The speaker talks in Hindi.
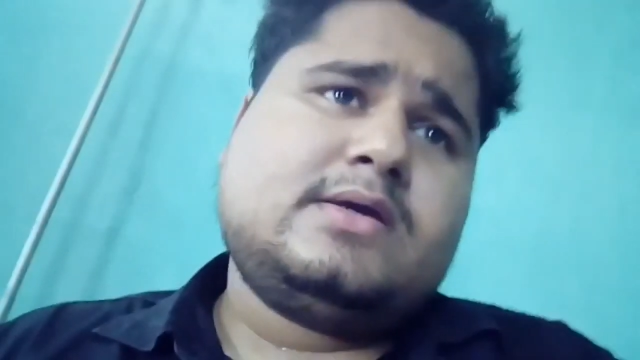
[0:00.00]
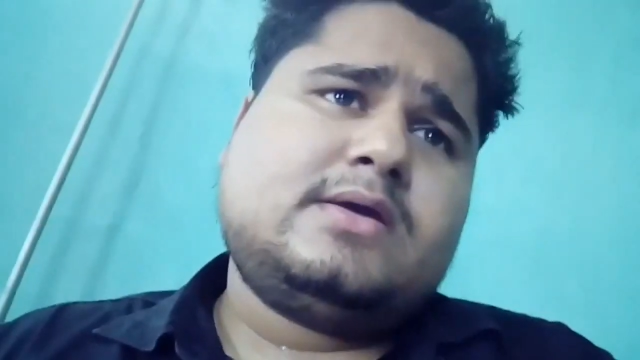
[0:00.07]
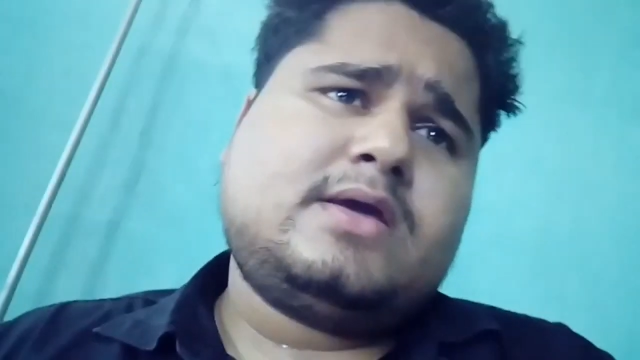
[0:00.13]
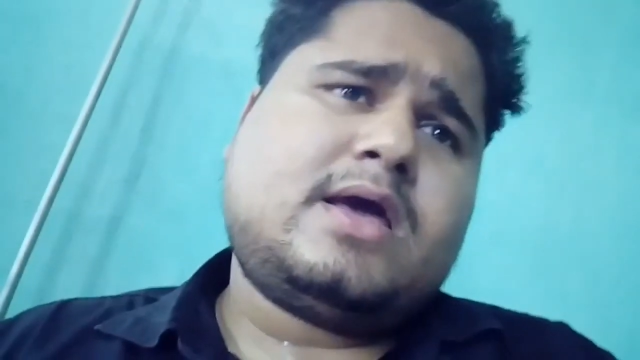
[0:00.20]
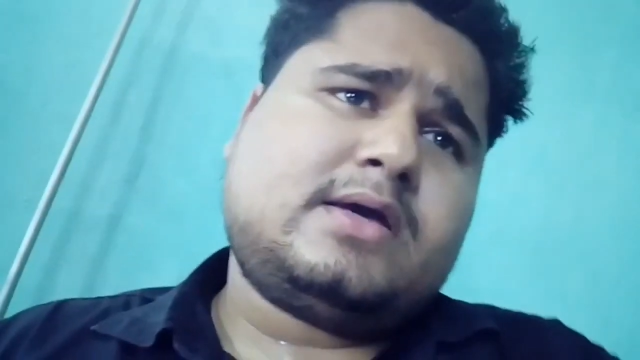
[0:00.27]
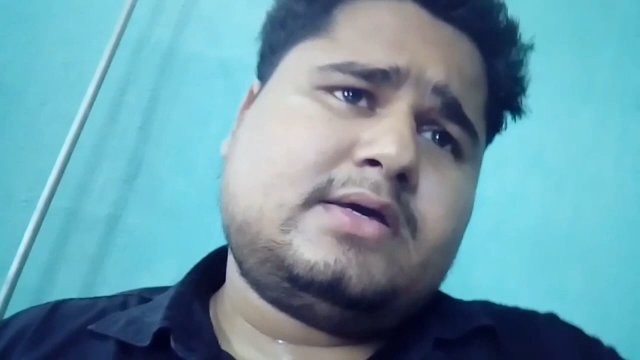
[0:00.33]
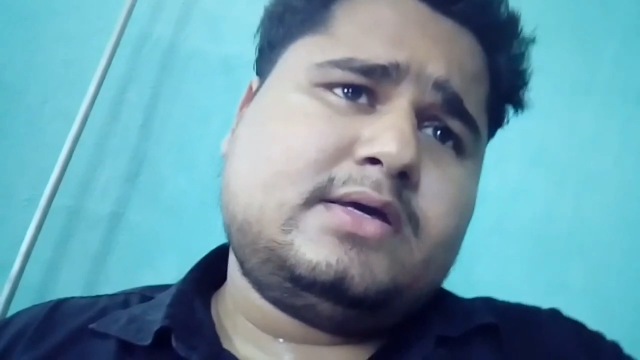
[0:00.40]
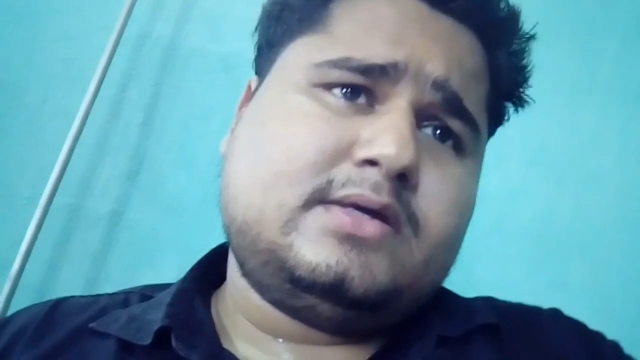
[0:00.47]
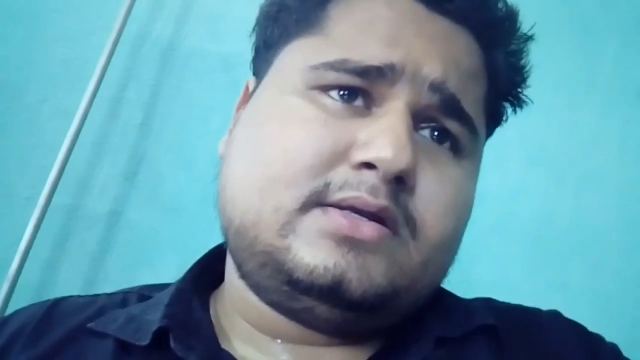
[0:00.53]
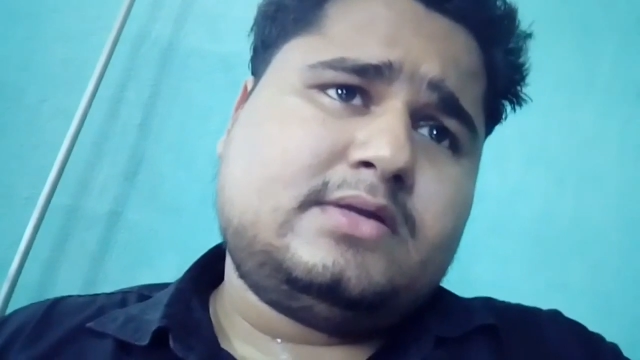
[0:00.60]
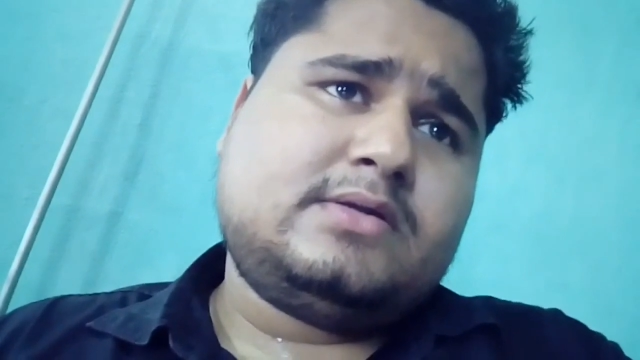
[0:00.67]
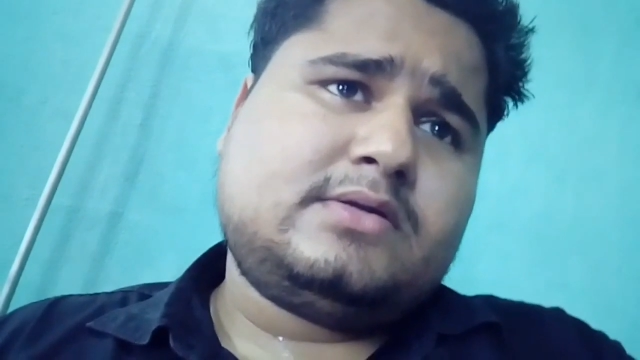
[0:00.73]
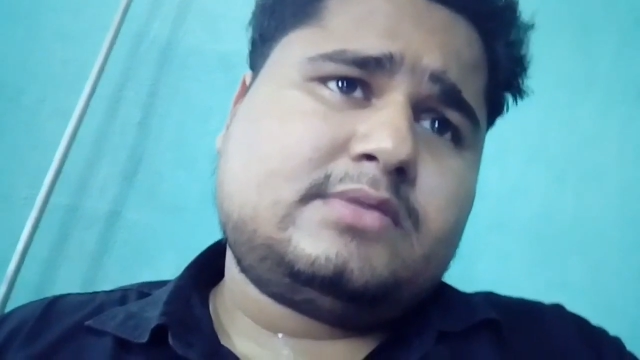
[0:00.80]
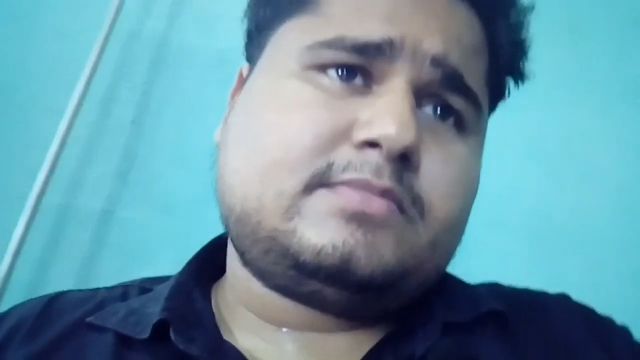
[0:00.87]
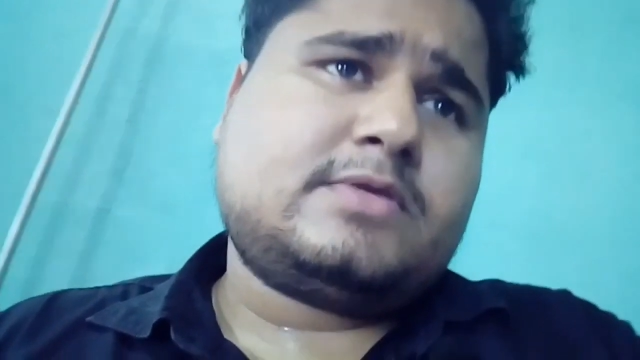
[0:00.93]
कि
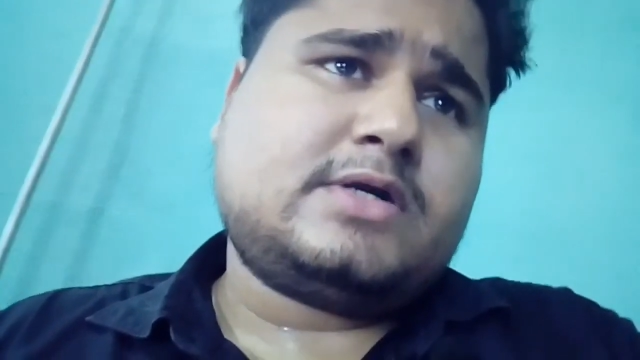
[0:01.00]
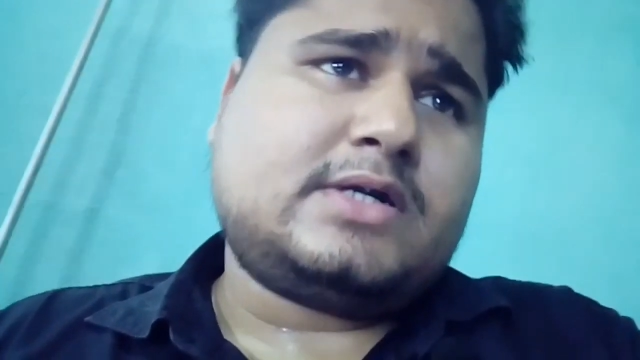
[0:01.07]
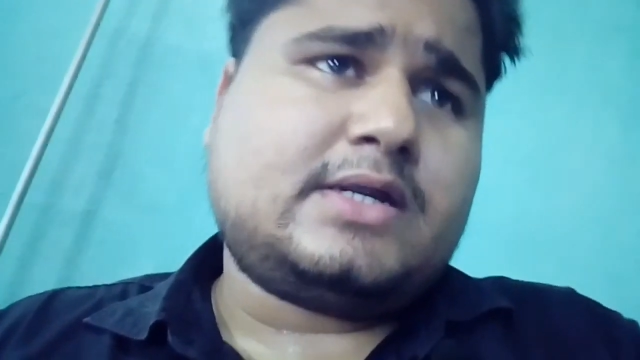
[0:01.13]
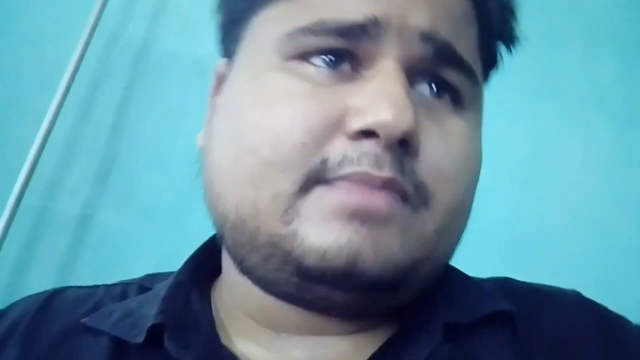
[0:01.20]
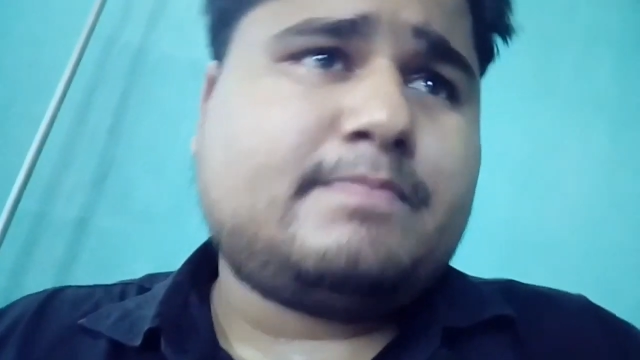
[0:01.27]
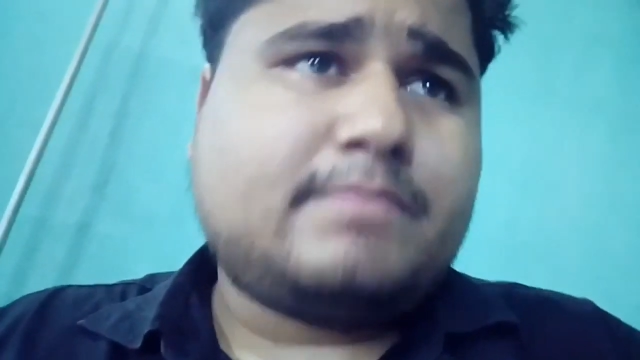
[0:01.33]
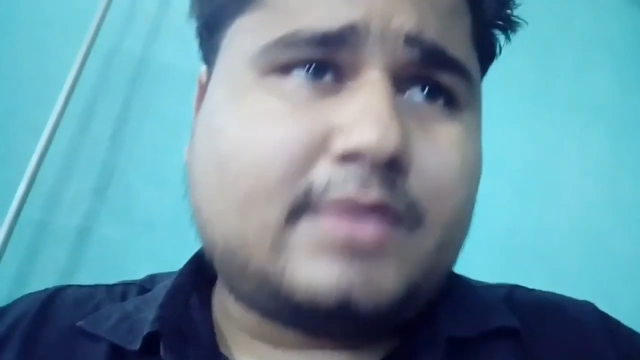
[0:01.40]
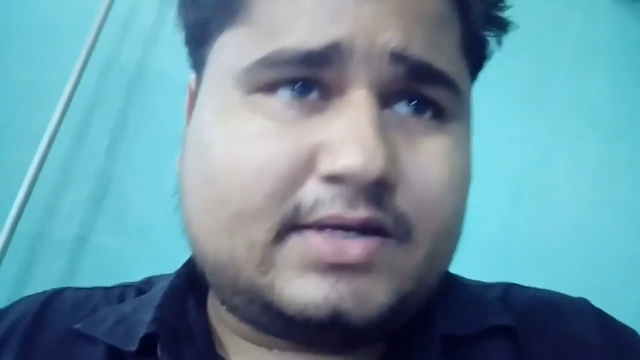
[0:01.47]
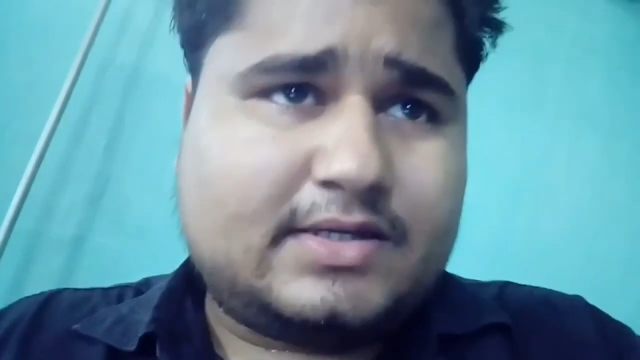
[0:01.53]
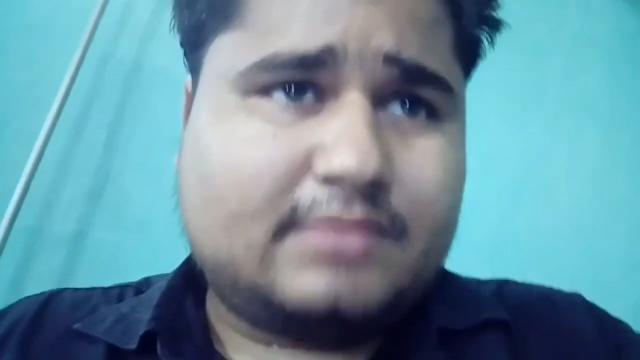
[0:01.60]
आखिर कटप्पा